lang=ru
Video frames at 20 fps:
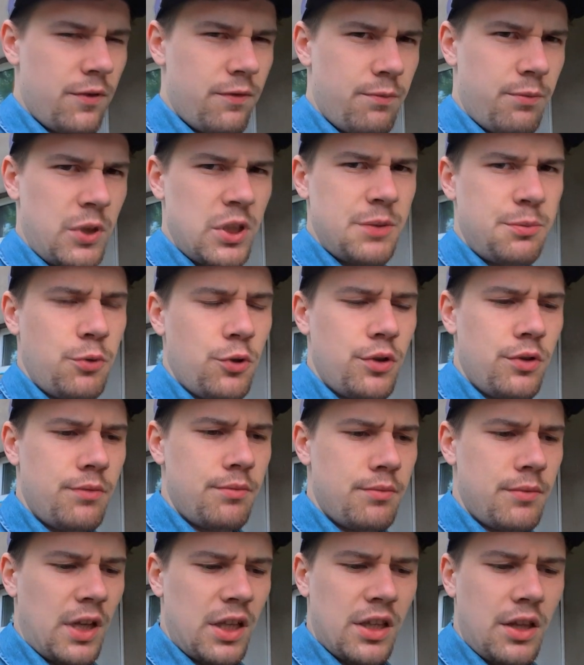В принципе, он
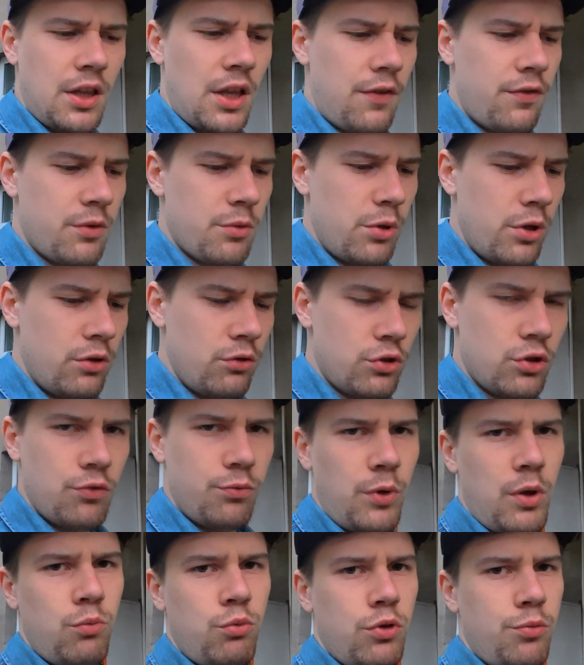так-то нафиг не нужен. у
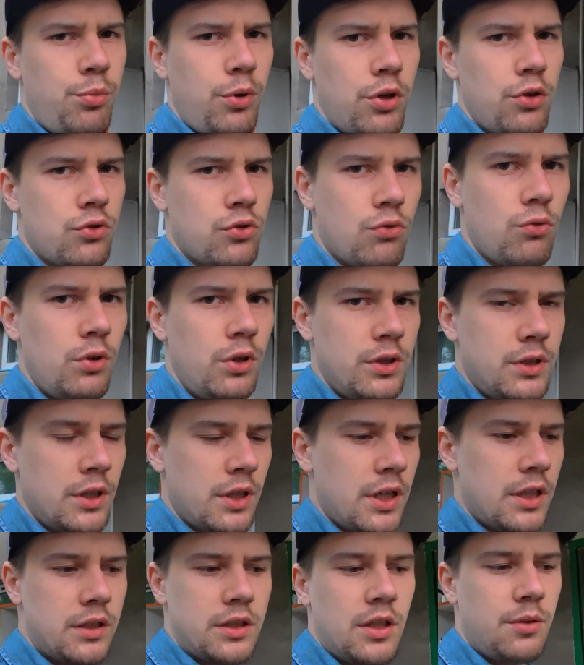меня будет принос кулисы
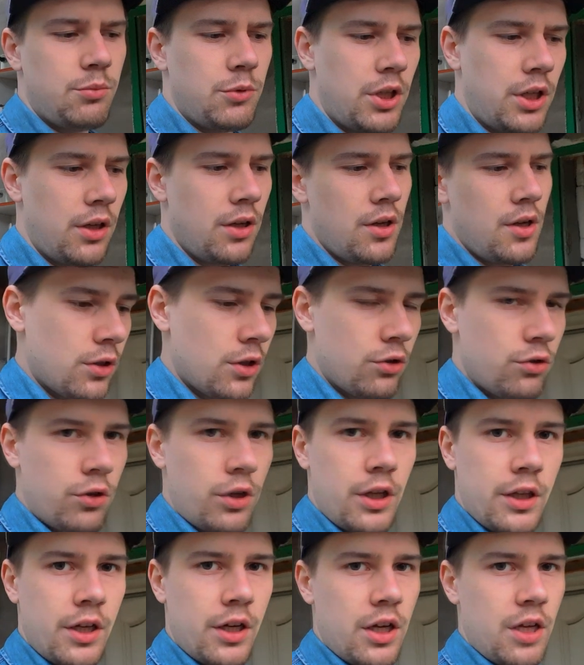кастомный, который
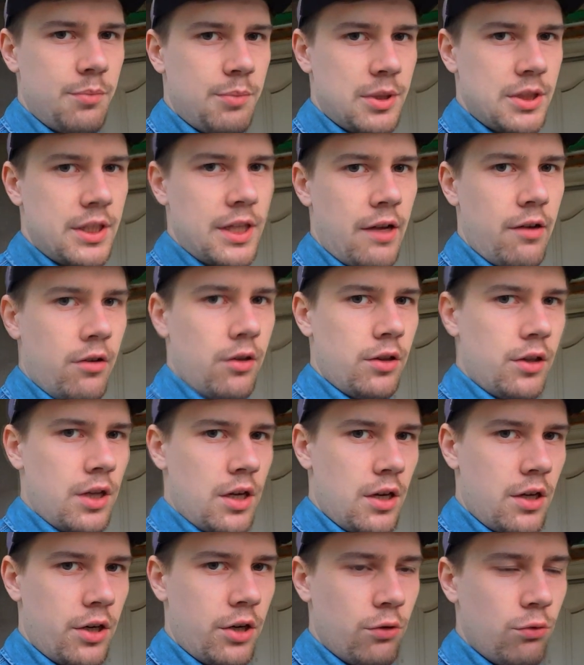я так и не поставил
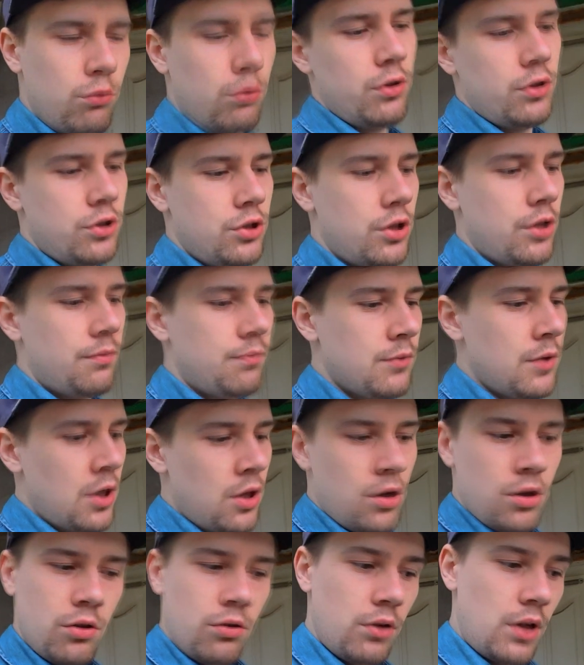на Рагулыча.
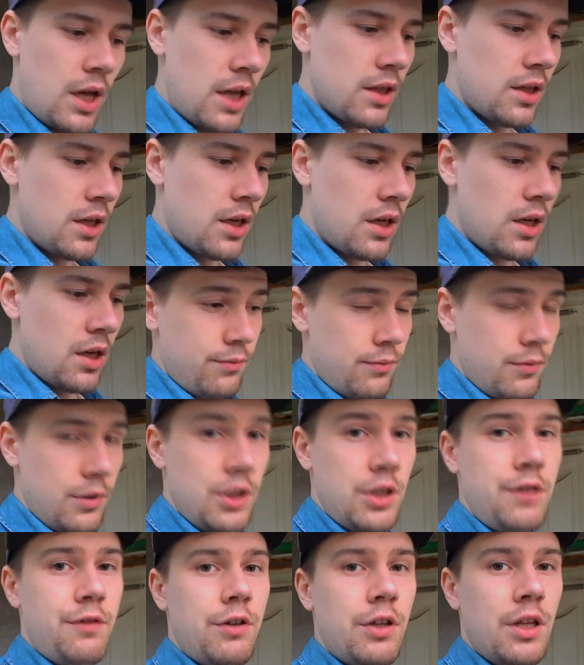Ну ладно. И
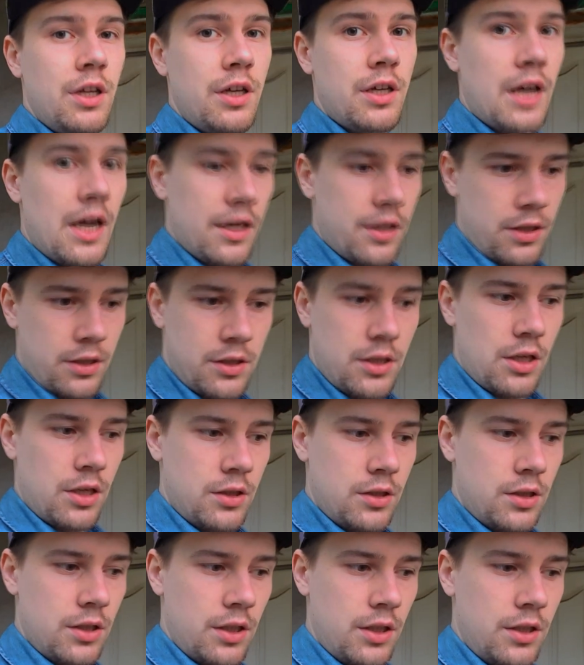дверные карты
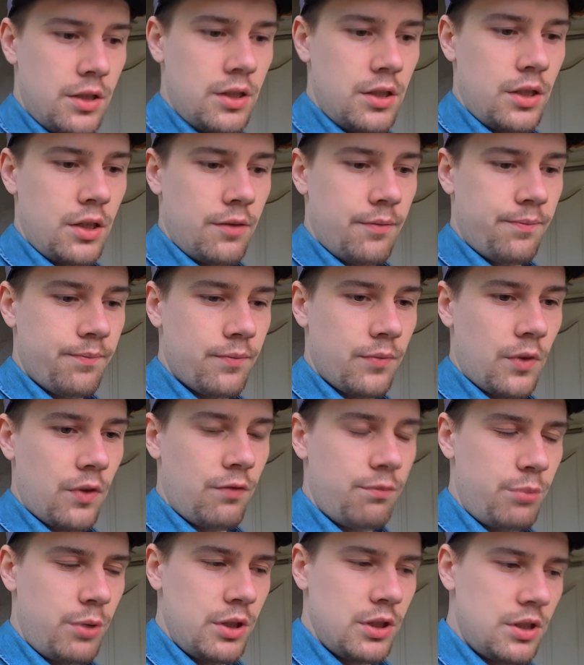останется найти.
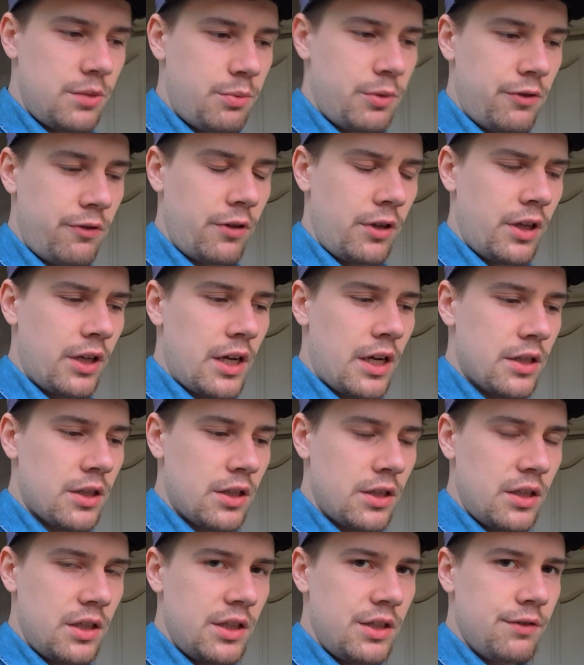В принципе, дверные карты
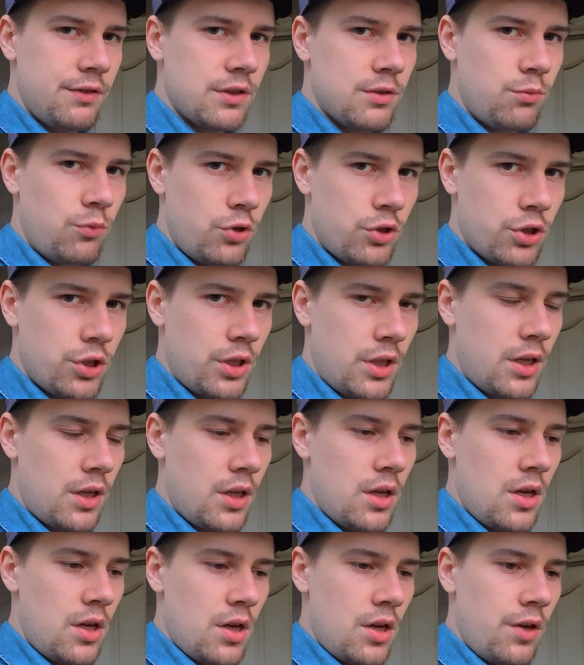найти возможно.
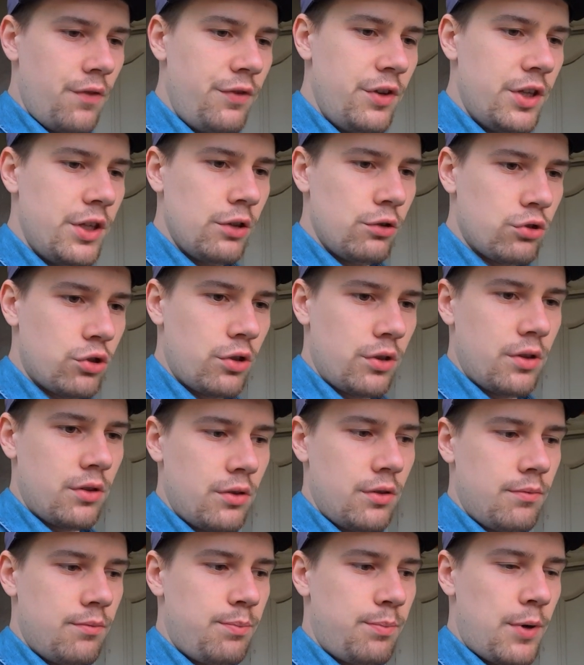Видел уже
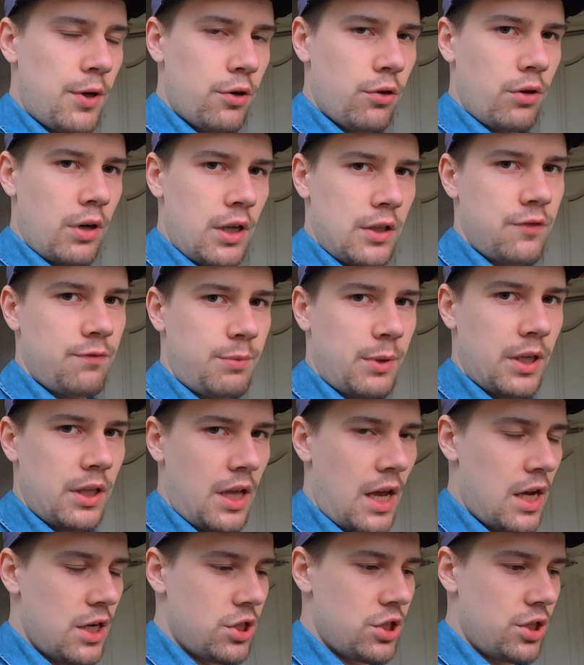пару раз в
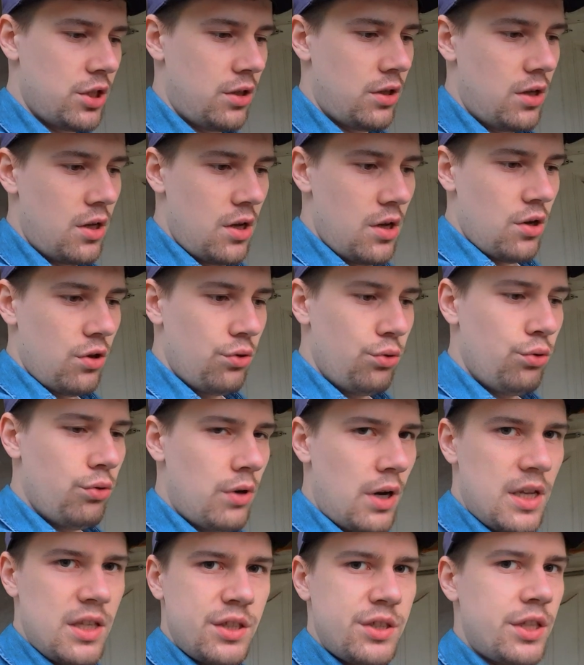продаже. но ну,
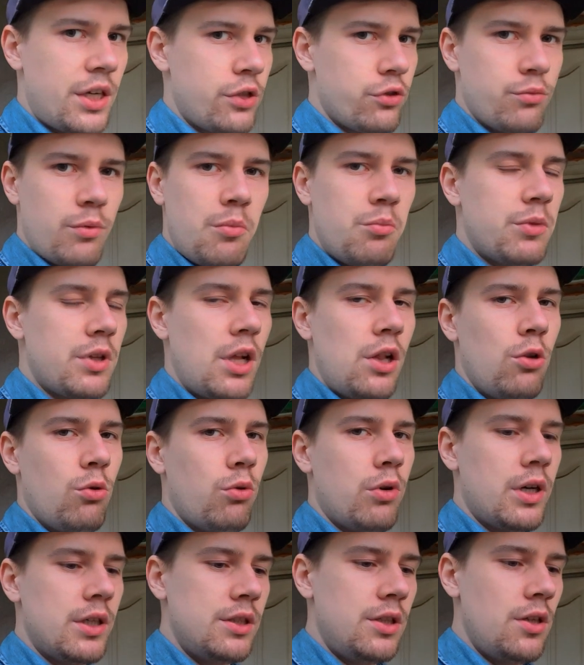они сразу моментально
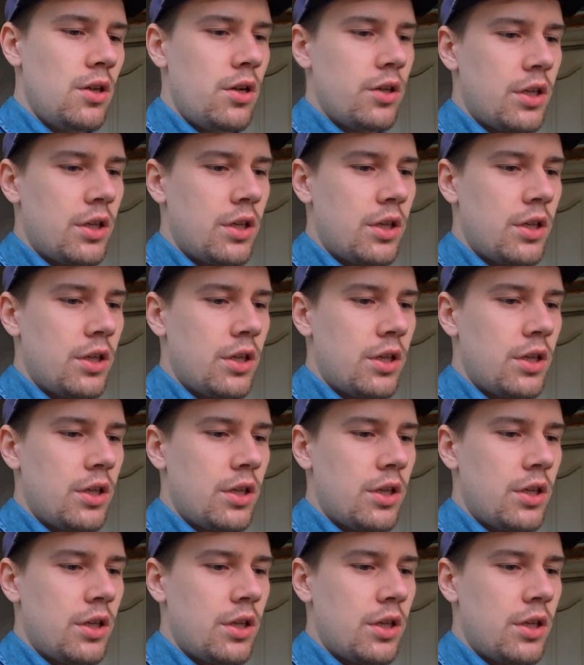уходили.